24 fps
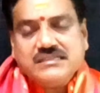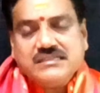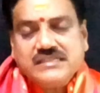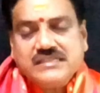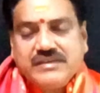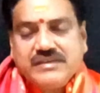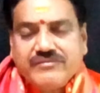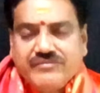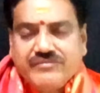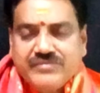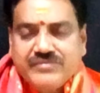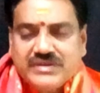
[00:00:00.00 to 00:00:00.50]

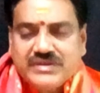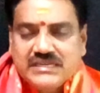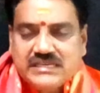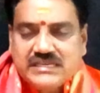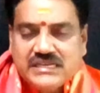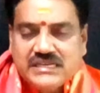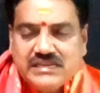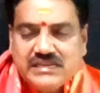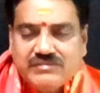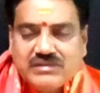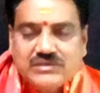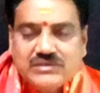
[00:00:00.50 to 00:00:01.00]
ఎవరు
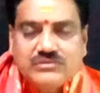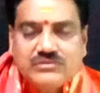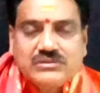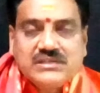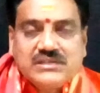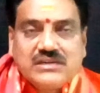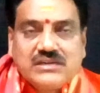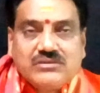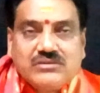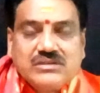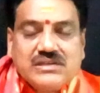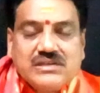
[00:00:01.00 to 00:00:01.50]

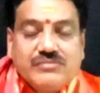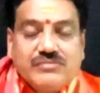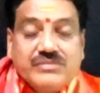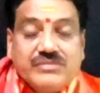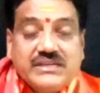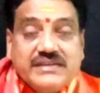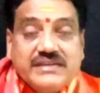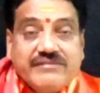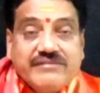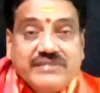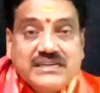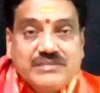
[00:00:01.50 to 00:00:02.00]
ఏమనుకున్నా కూడా
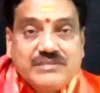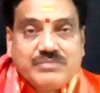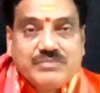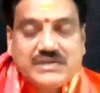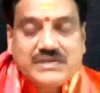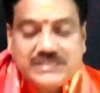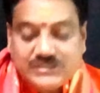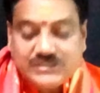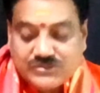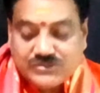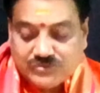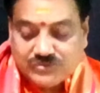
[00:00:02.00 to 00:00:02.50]
మీరు ఎవరిని
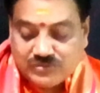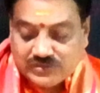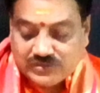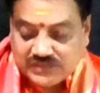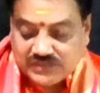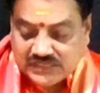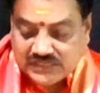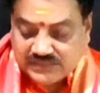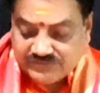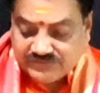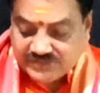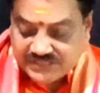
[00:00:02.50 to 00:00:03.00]

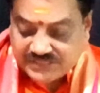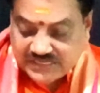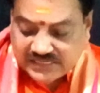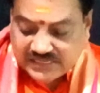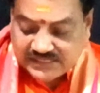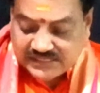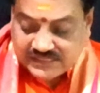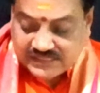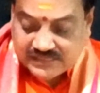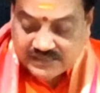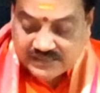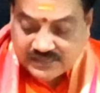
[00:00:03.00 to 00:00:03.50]
పట్టించుకోవద్దు అనే
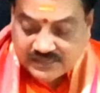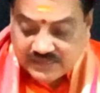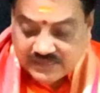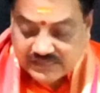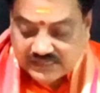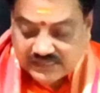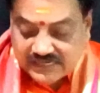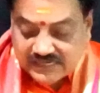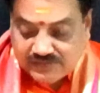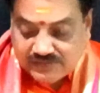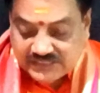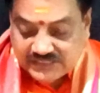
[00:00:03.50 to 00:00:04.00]
విషయాన్ని
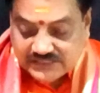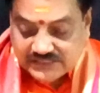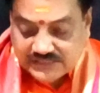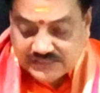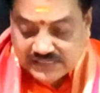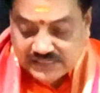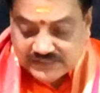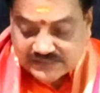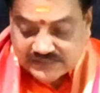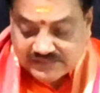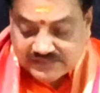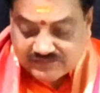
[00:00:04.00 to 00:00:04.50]

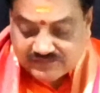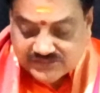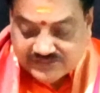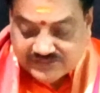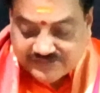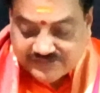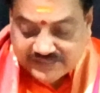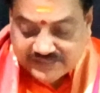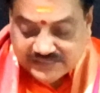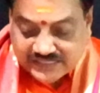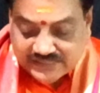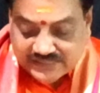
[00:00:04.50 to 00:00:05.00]
గమనించాల్సిన
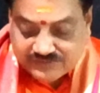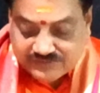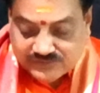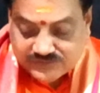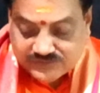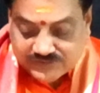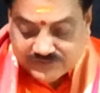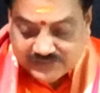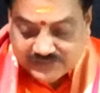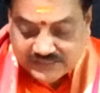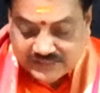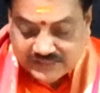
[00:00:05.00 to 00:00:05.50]
అవసరం ఎంతైనా
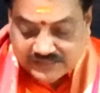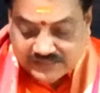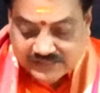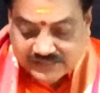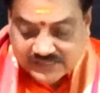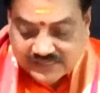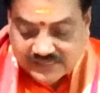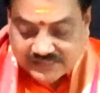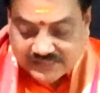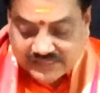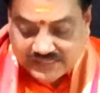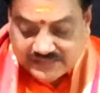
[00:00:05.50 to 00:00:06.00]
ఉంటుంది
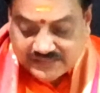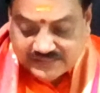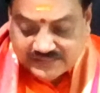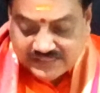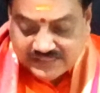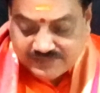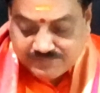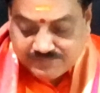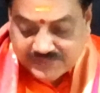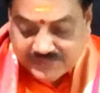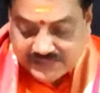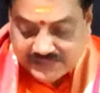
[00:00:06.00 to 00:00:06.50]

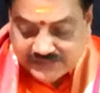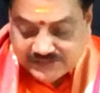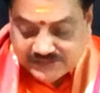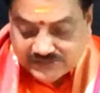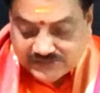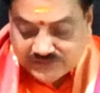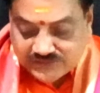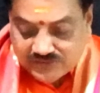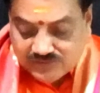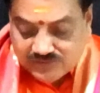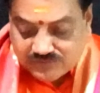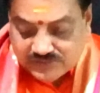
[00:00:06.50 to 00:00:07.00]
ఎట్టి
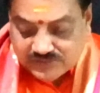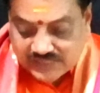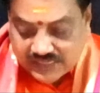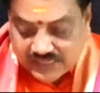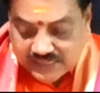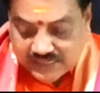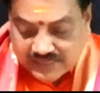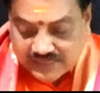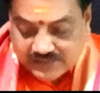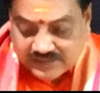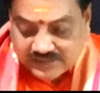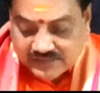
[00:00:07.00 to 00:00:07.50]
పరిస్థితిలో కూడా
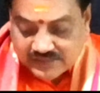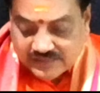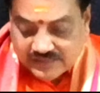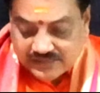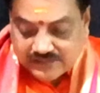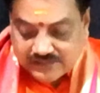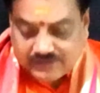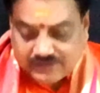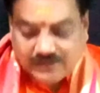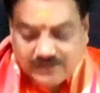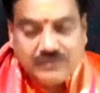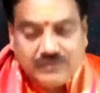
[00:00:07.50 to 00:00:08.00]

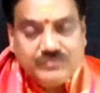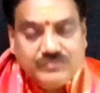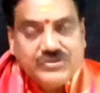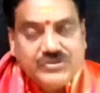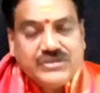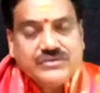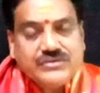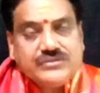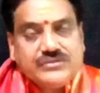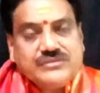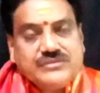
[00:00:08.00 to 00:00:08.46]
మీరు